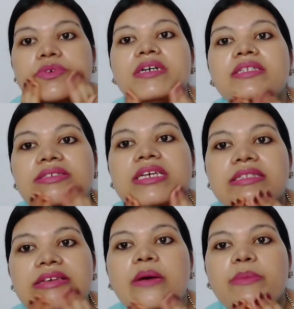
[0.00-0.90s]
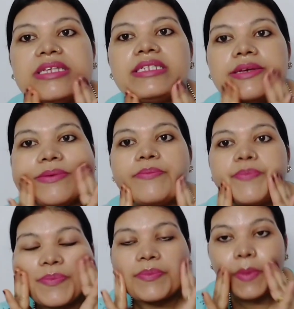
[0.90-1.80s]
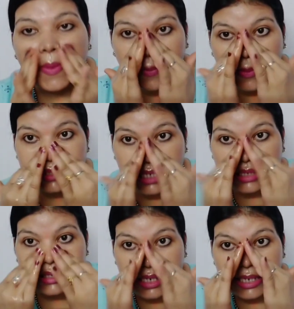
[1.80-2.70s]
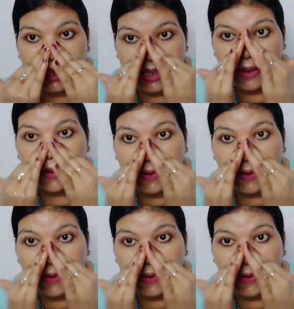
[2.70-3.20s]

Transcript: तो अच्छे से हमें से मसाज करना है